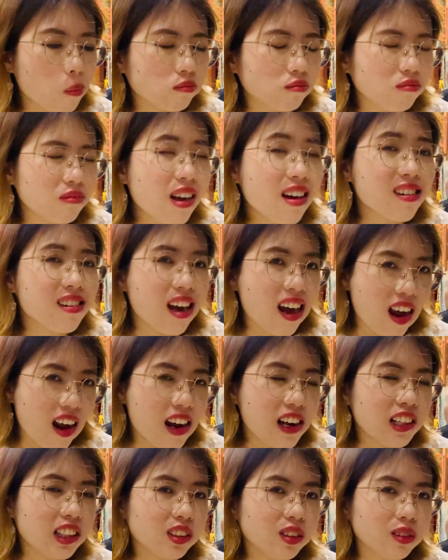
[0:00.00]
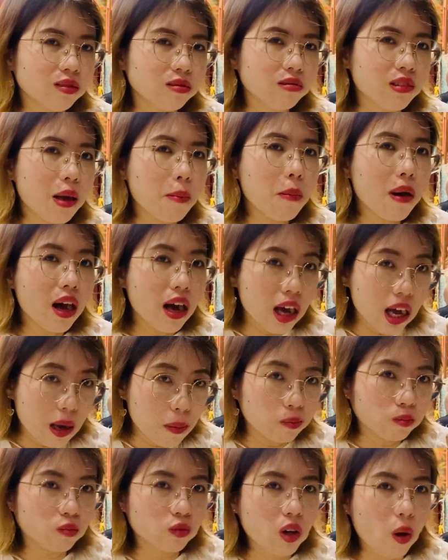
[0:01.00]
Giá cả thì mềm.
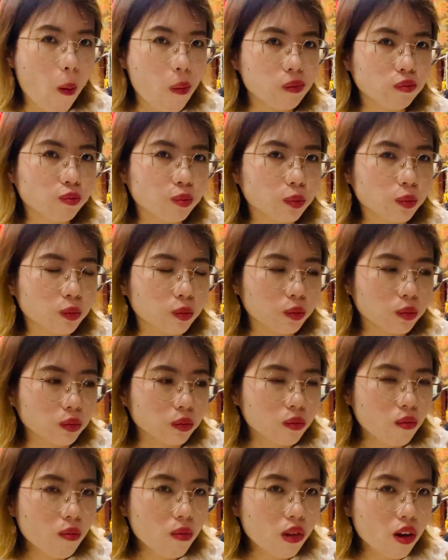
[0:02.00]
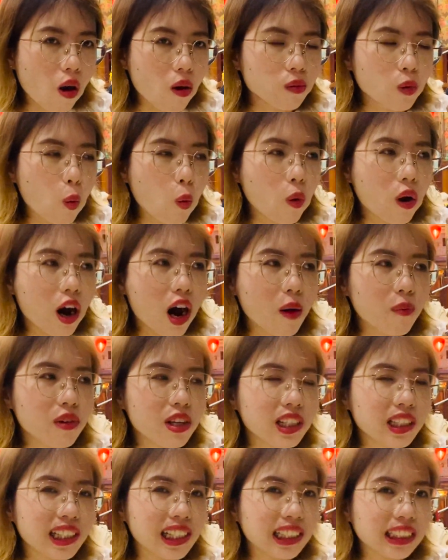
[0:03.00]
Giá cả mềm, hợp với
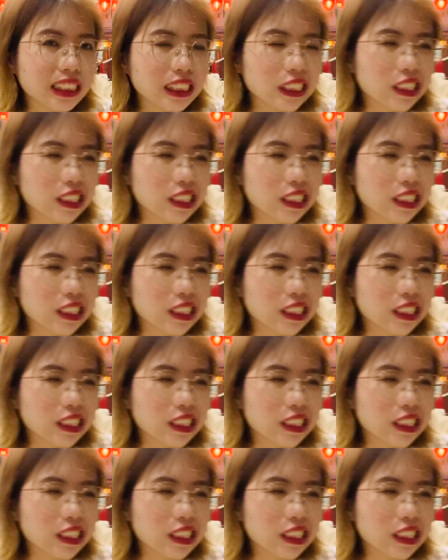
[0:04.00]
lại